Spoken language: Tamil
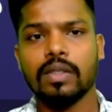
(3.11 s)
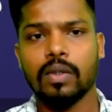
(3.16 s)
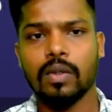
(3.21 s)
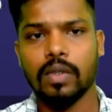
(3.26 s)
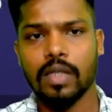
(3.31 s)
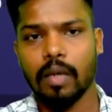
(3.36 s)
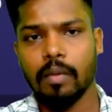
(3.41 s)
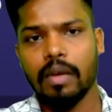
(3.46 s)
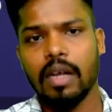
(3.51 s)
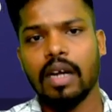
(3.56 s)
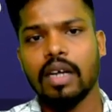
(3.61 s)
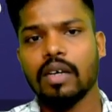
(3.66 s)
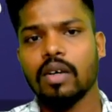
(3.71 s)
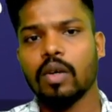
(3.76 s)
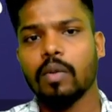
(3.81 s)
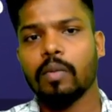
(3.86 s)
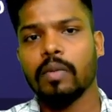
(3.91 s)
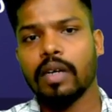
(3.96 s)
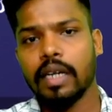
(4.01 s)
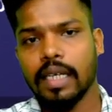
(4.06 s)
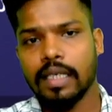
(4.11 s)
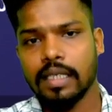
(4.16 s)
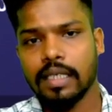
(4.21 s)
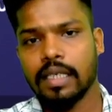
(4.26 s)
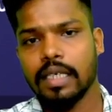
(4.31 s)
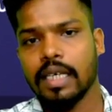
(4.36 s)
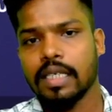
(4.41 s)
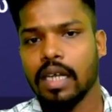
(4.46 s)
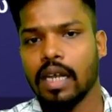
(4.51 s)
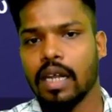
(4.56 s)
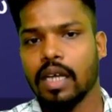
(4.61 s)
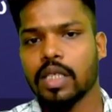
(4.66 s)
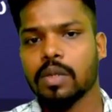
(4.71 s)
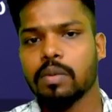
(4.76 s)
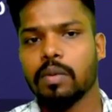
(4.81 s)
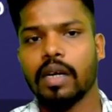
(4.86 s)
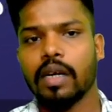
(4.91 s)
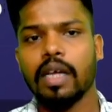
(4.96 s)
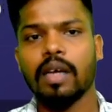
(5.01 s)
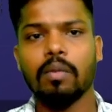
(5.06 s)
ஸோ தமிழ்நாடு கவர்மெண்ட் ரீசெண்ட் டேஸ்
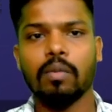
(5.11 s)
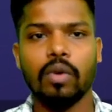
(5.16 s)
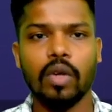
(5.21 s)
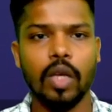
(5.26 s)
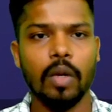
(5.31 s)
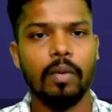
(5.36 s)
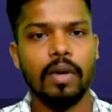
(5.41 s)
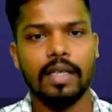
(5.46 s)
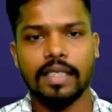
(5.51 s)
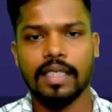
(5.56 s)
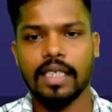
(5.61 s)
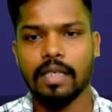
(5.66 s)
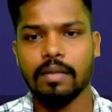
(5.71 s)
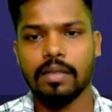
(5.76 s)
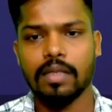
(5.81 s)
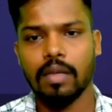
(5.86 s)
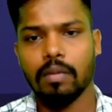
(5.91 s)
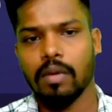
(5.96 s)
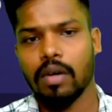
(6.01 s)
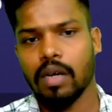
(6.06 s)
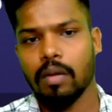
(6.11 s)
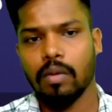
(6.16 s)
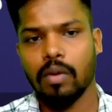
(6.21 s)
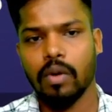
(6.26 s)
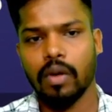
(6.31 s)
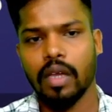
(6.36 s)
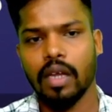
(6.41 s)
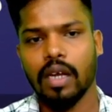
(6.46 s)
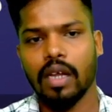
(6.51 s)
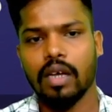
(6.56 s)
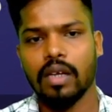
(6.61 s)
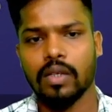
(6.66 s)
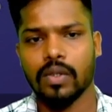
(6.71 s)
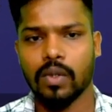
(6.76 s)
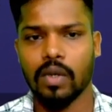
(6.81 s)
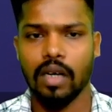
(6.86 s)
லான்ச் பண்ண முக்கியமான ஸ்கீம்ஸ் தான் பார்க்க போகிறோம் ஓகேங்களா